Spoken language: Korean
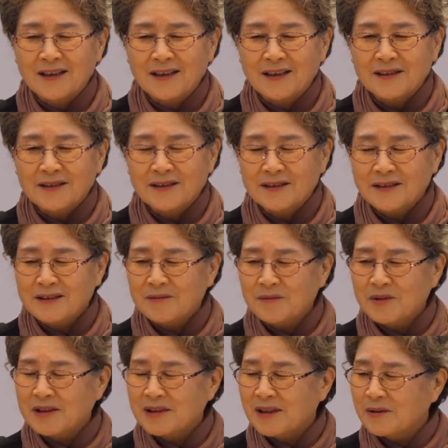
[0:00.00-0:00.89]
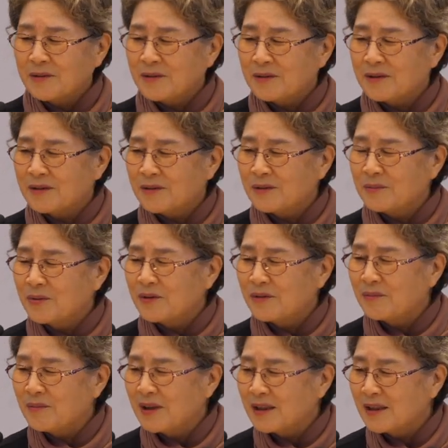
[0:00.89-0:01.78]
지금은 제 꼴이 좀
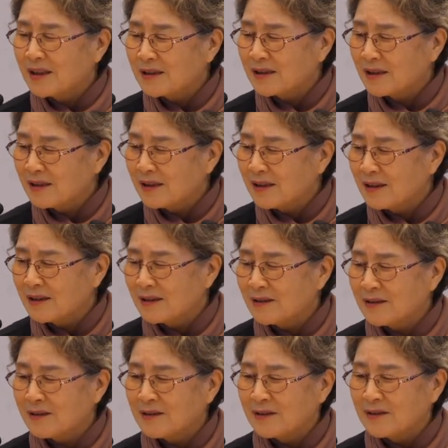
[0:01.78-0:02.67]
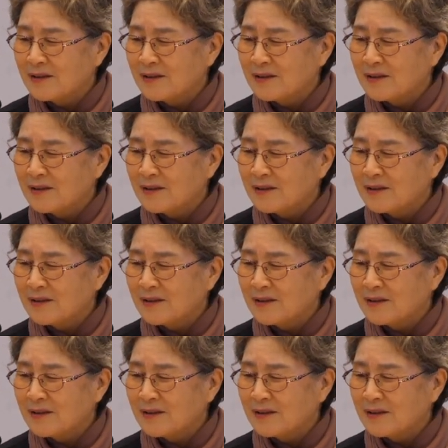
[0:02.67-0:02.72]
볼만하잖아요.